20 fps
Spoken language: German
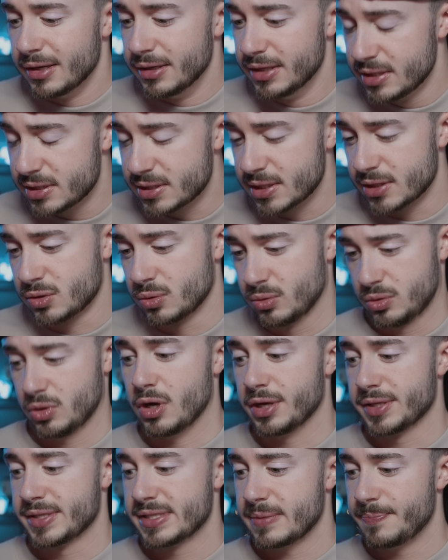
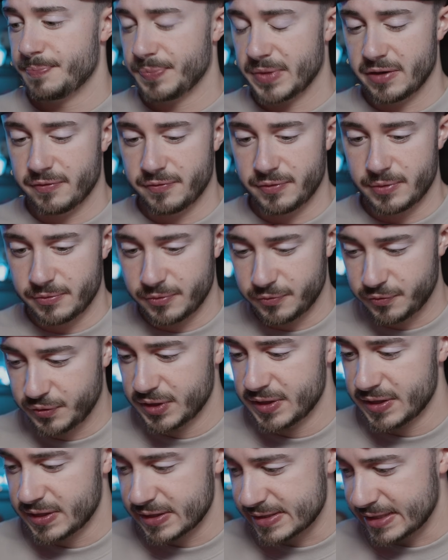Nichtsdestotrotz
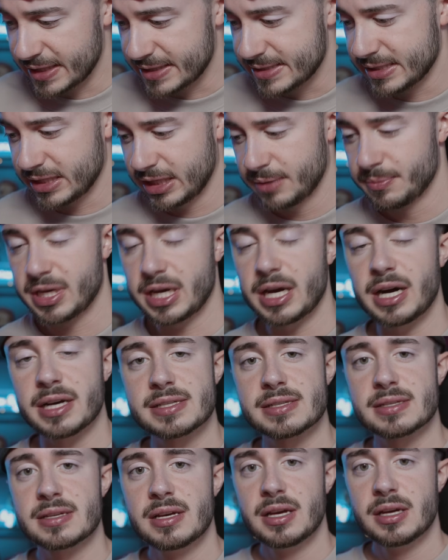finde ich es extrem
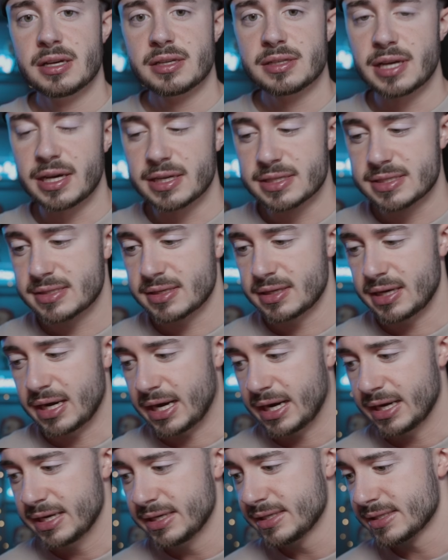krass, dass
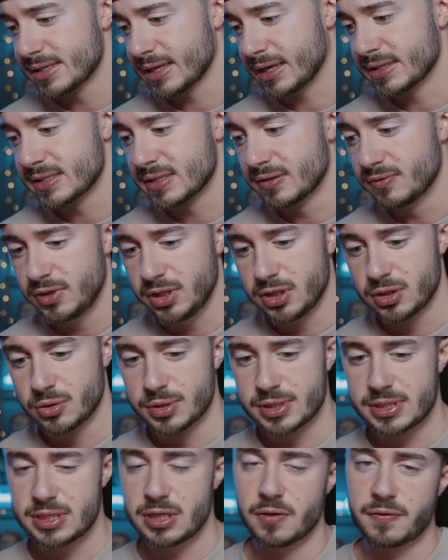all diese ganzen
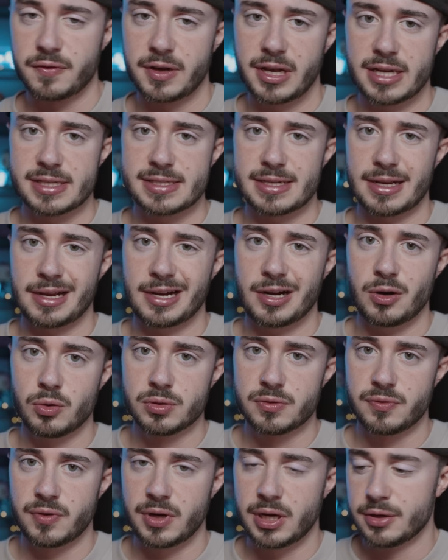Videos, die auf Claires
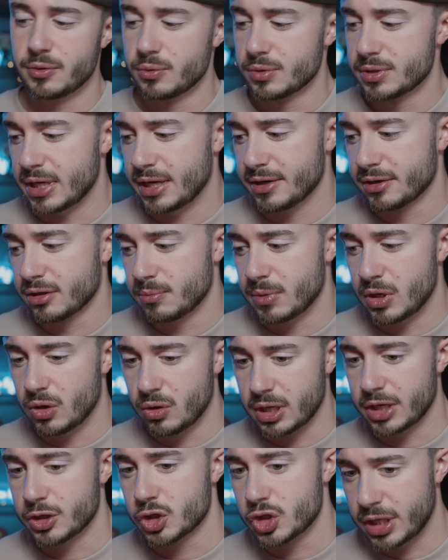Account waren, unter anderem
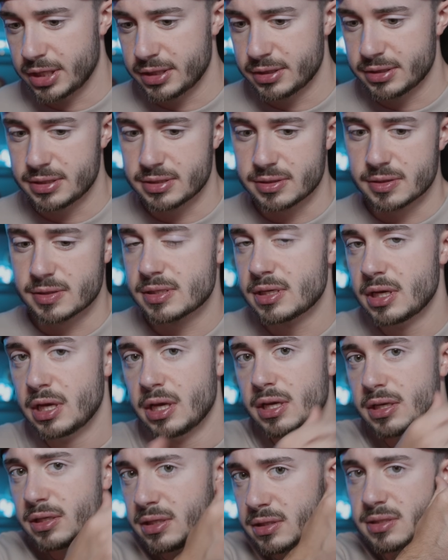auch anscheinend dieses,
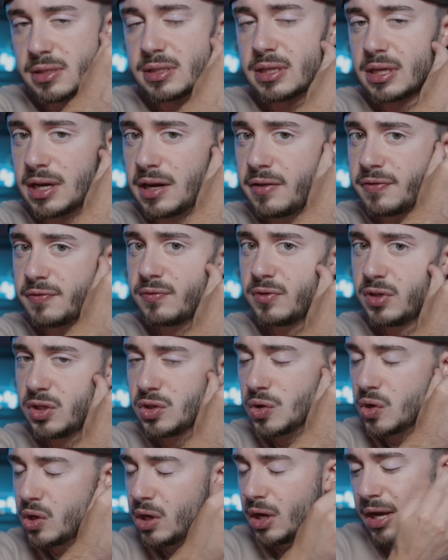dieses
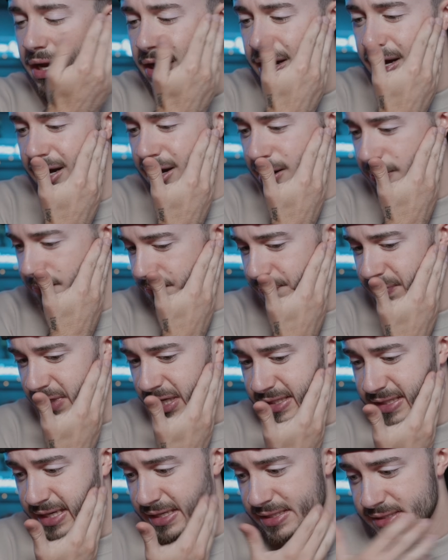Giraffenvideo, ähm,
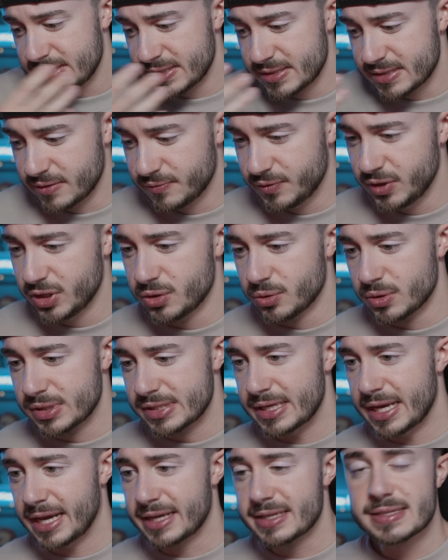dass diese
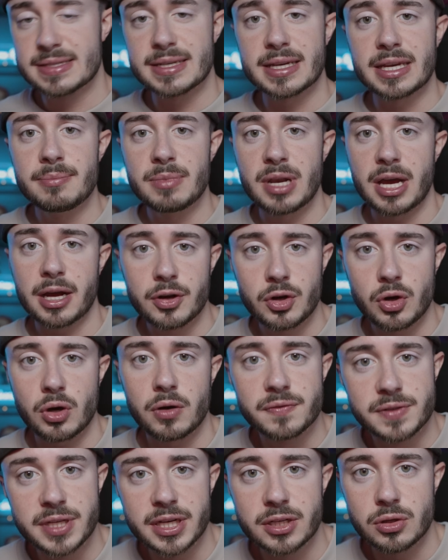Videos extrem lange noch
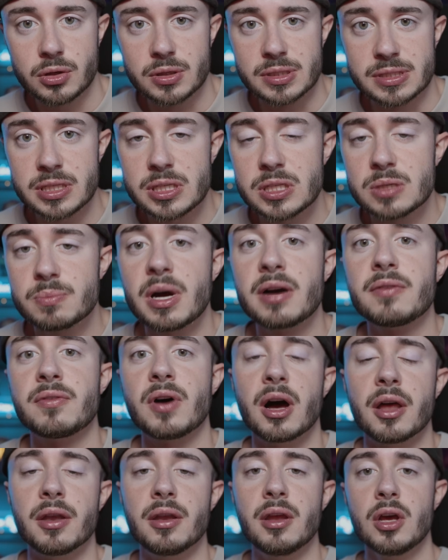auf TikTok sichtbar
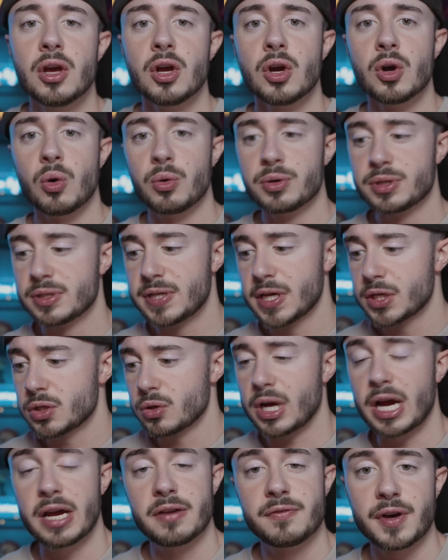waren und
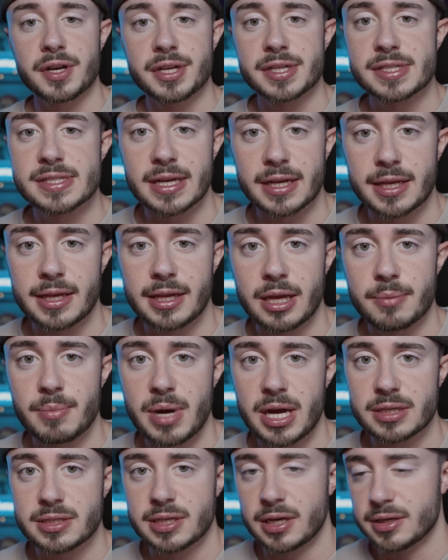TikTok einfach nichts dagegen
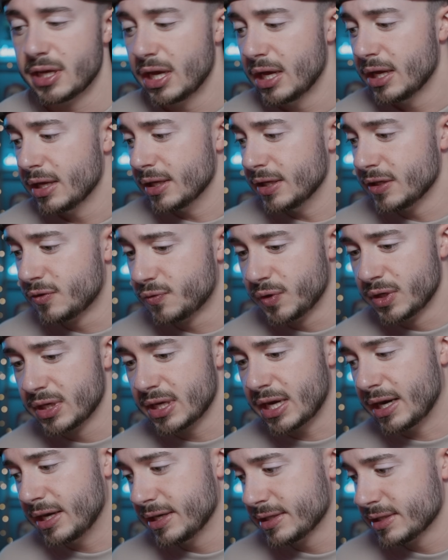gemacht hat. Ich
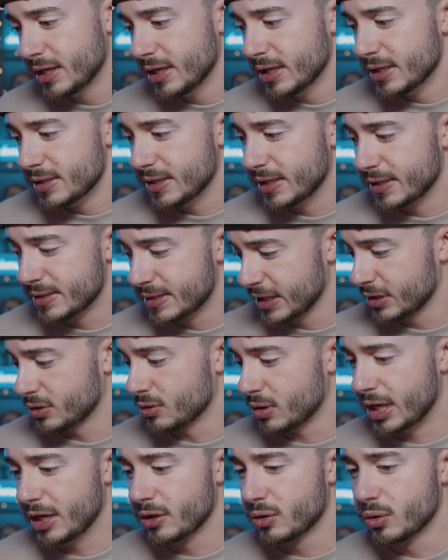finde halt, der
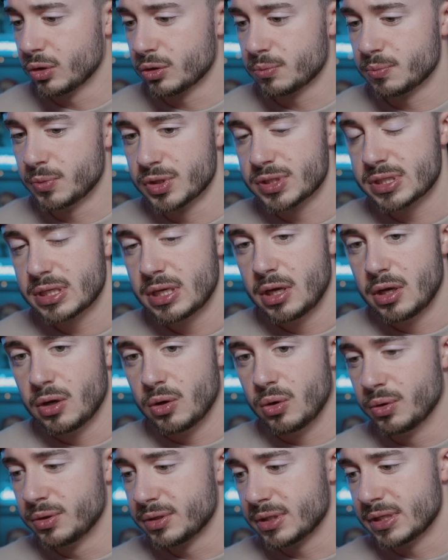TikTok-Algorithmus
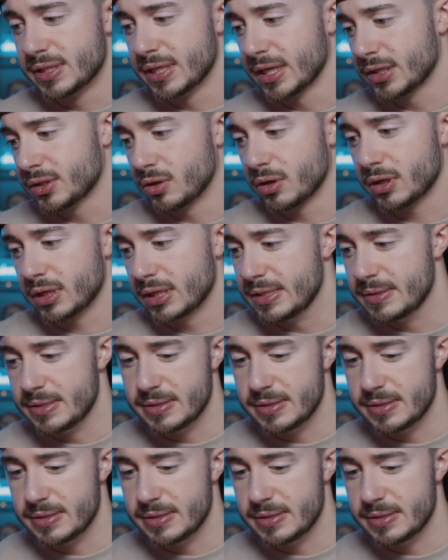und TikTok